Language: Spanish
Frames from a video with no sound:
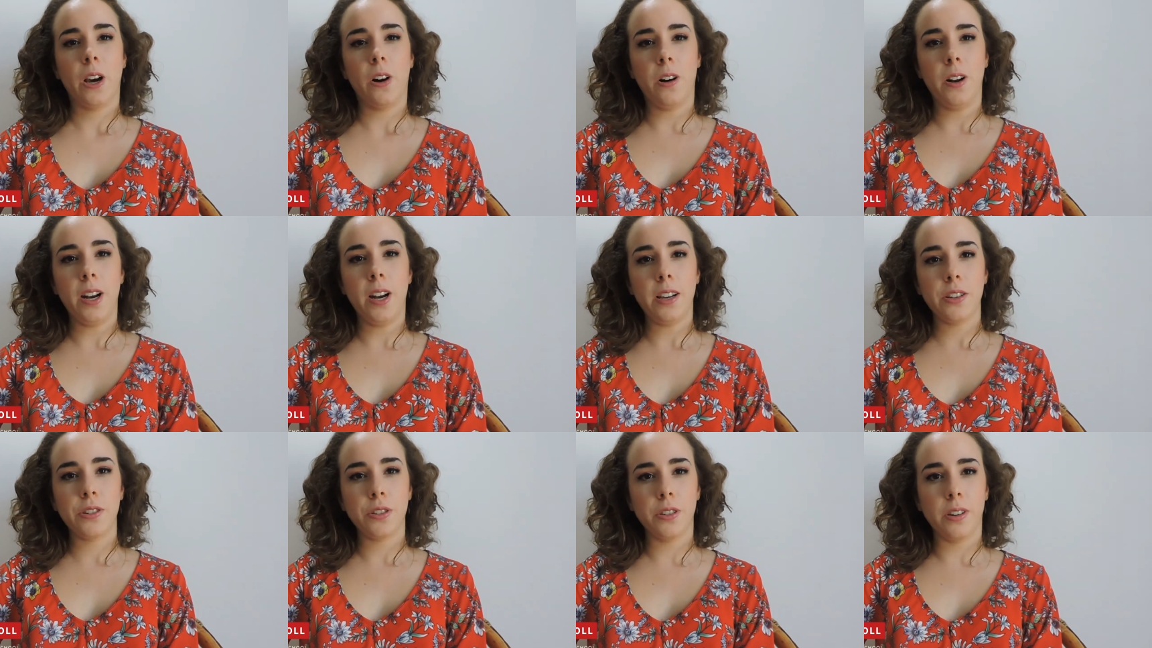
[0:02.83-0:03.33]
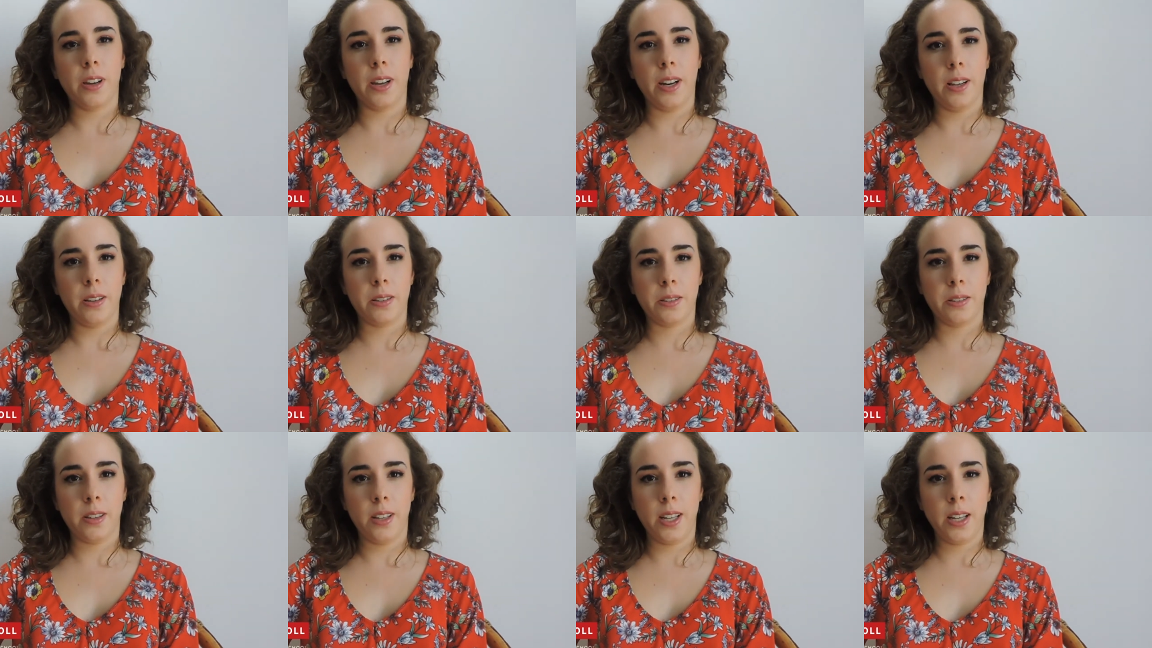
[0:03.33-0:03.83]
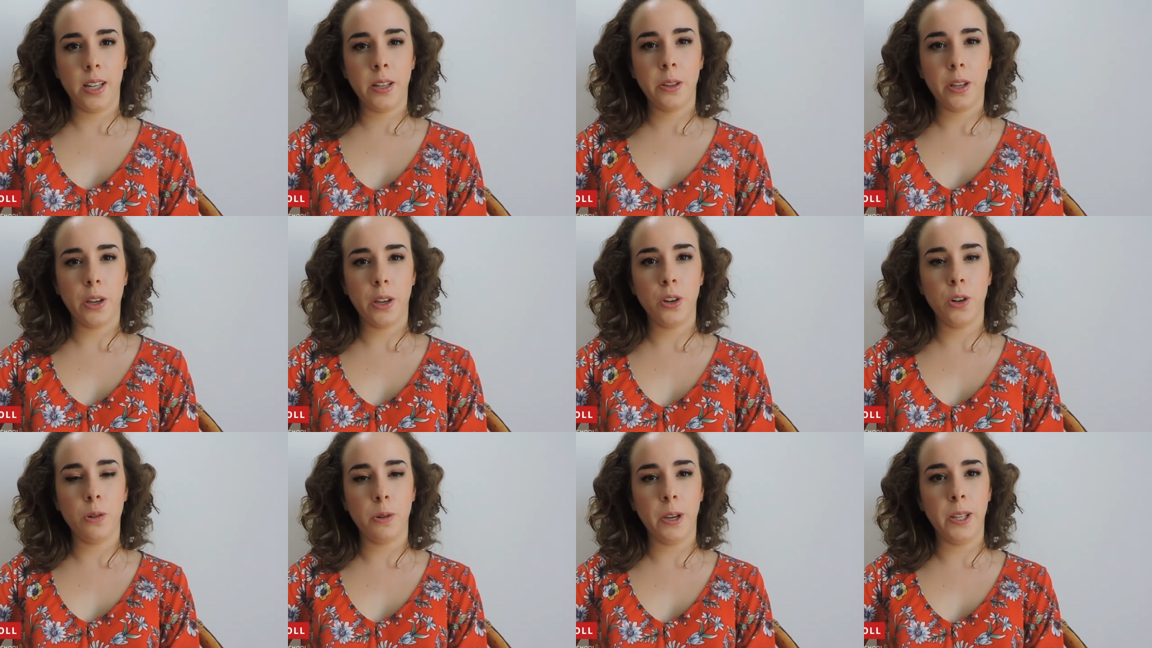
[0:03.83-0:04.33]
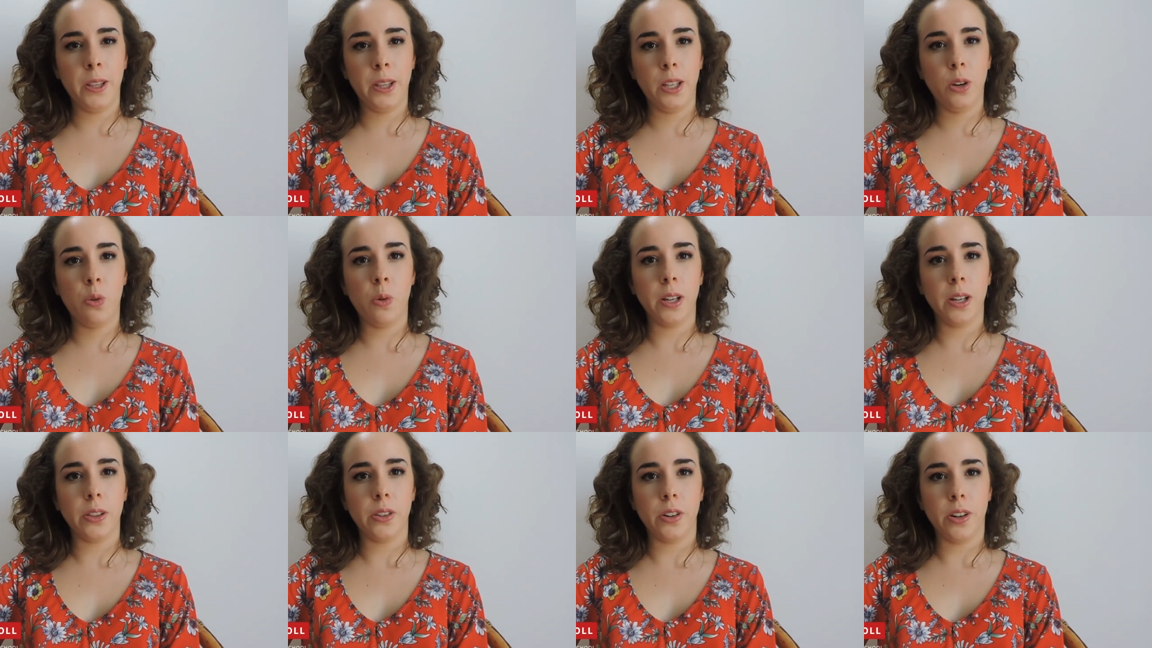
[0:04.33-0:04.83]
Hola, soy Cristina, tengo
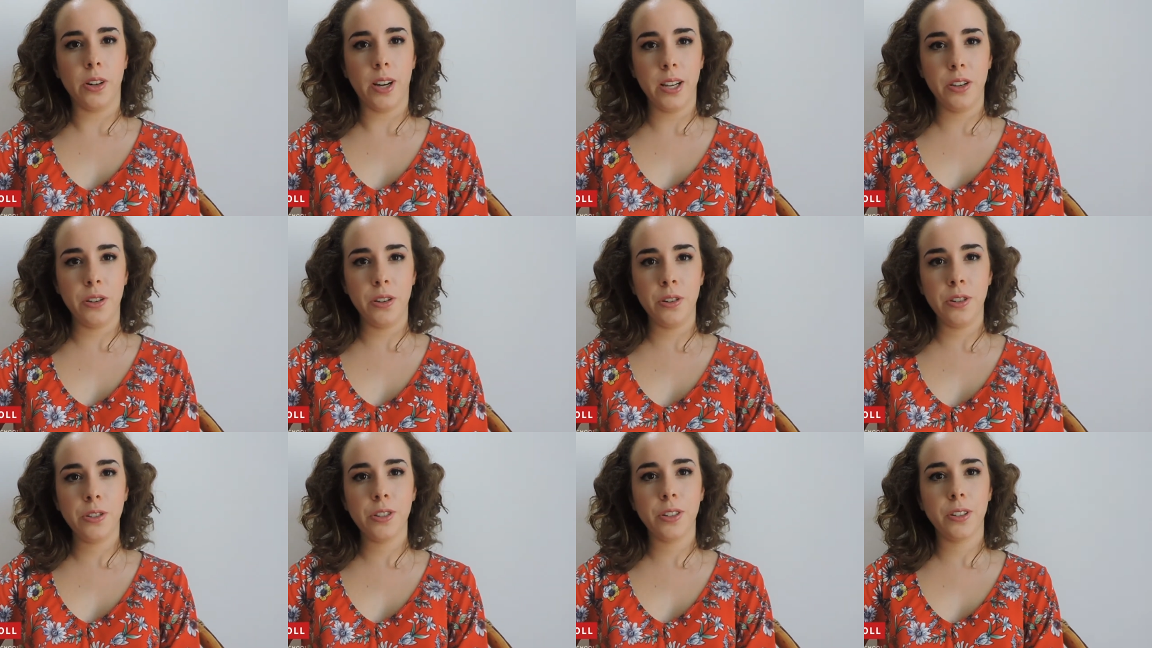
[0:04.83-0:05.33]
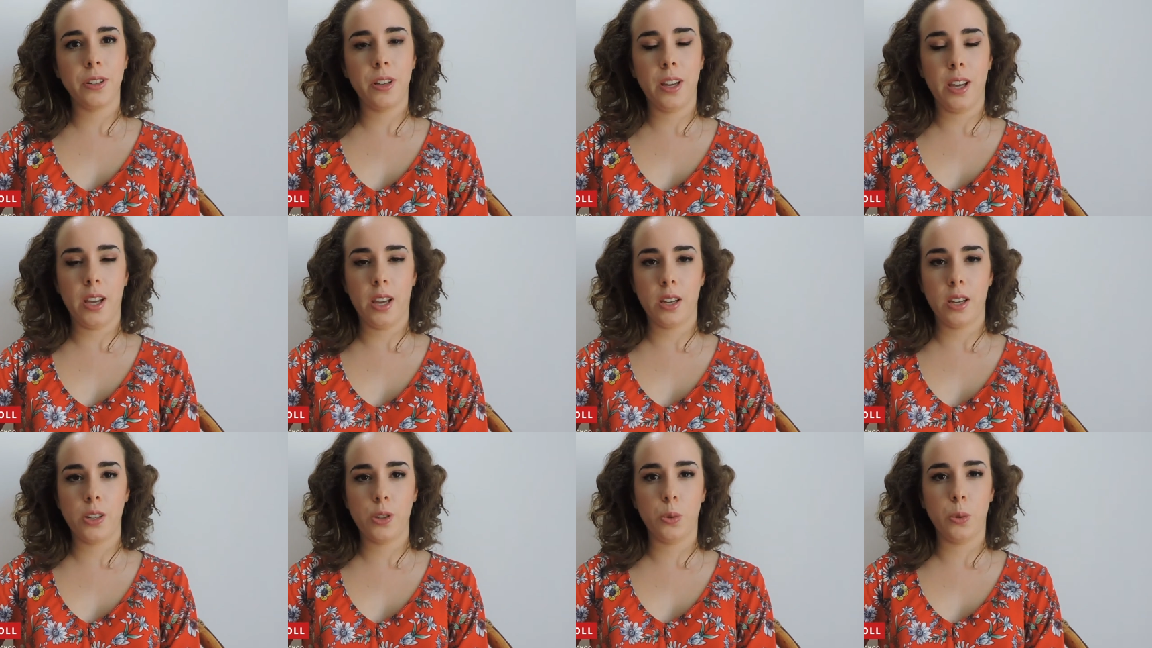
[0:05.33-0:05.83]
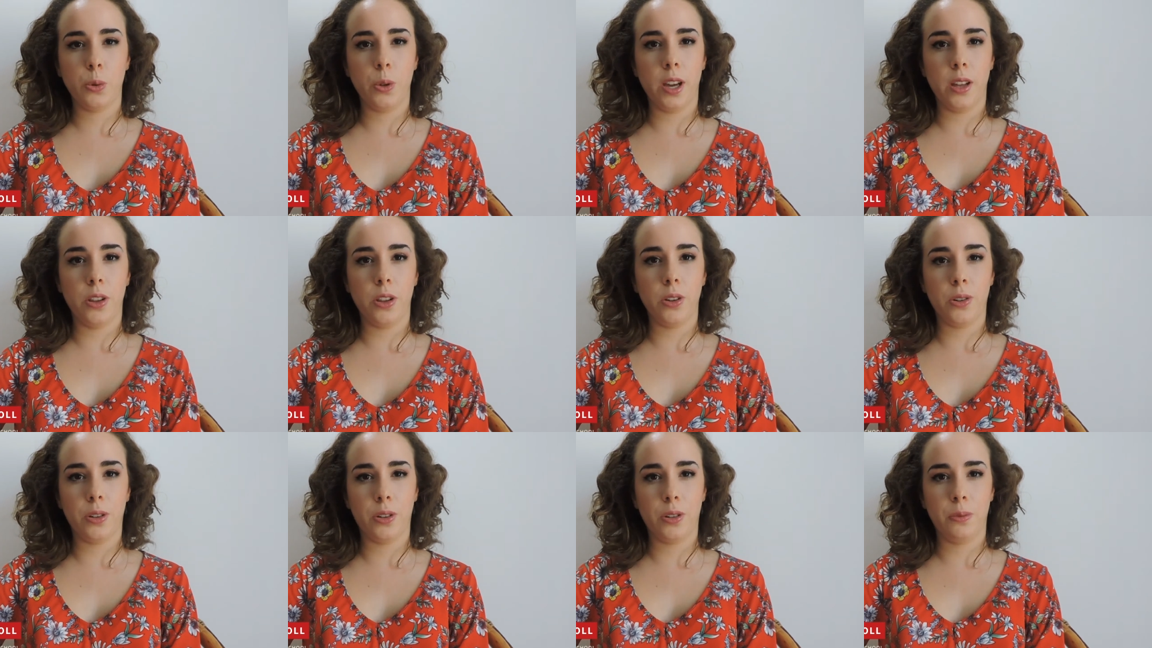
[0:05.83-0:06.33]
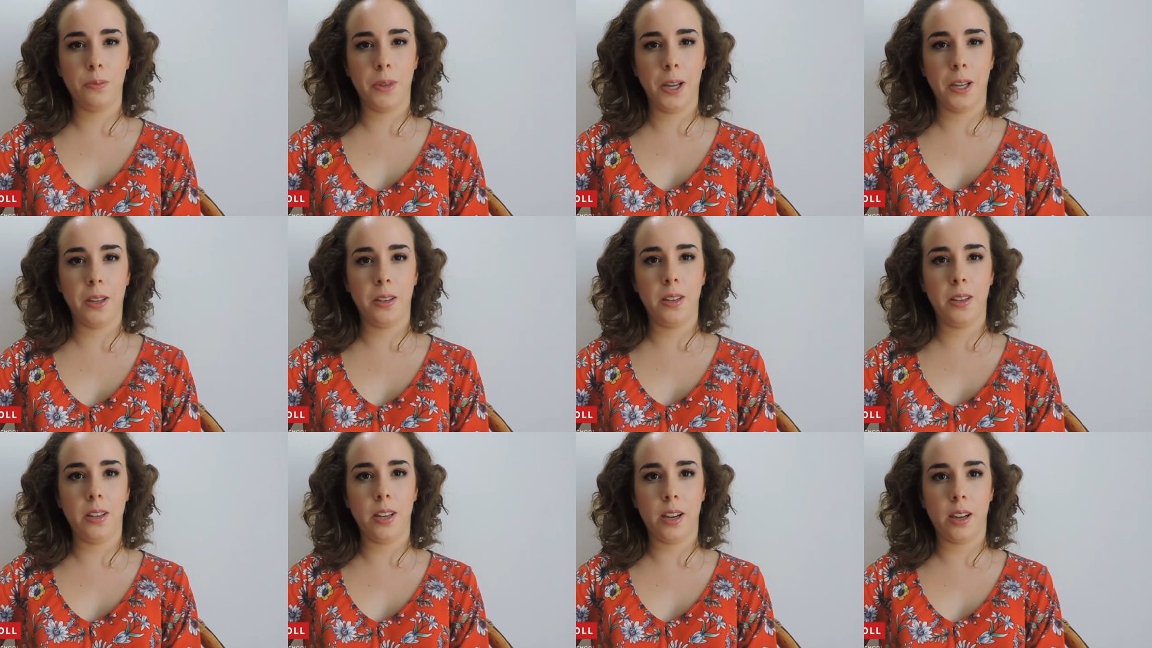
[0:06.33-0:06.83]
24 años y he estudiado
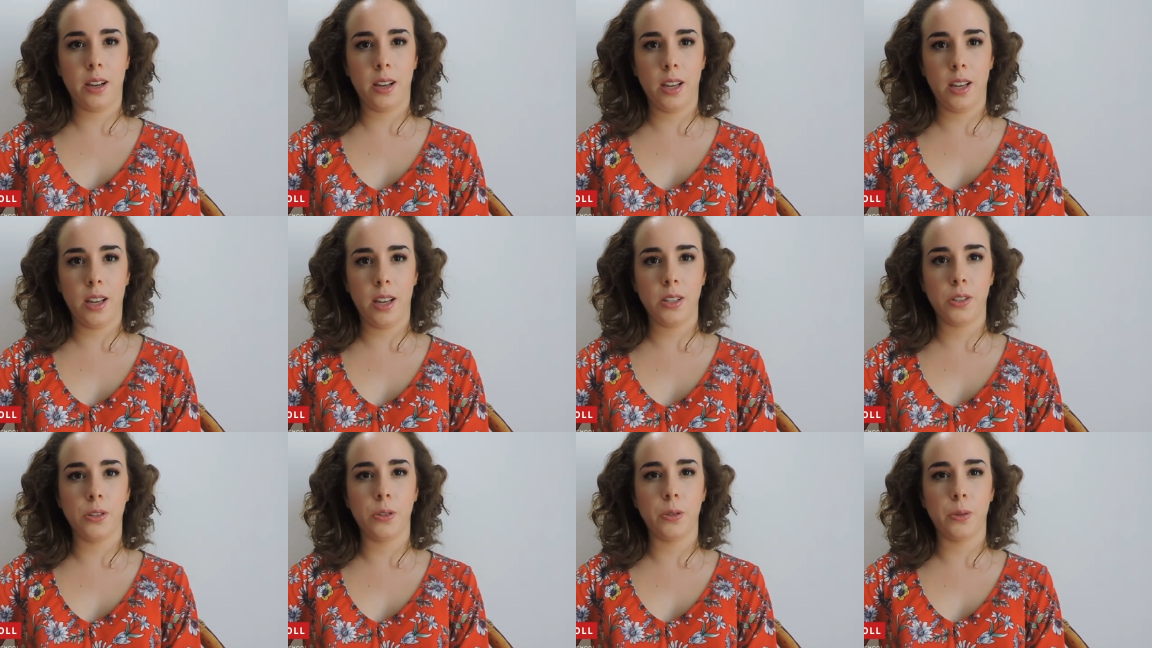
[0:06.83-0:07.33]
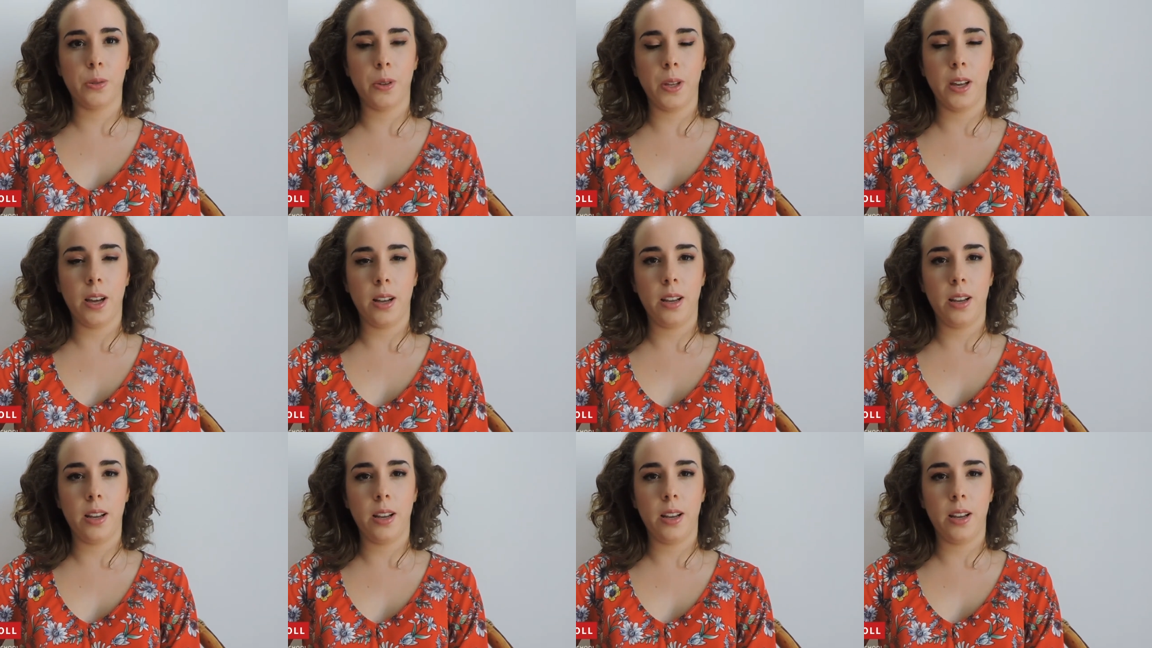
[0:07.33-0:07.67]
maquillaje social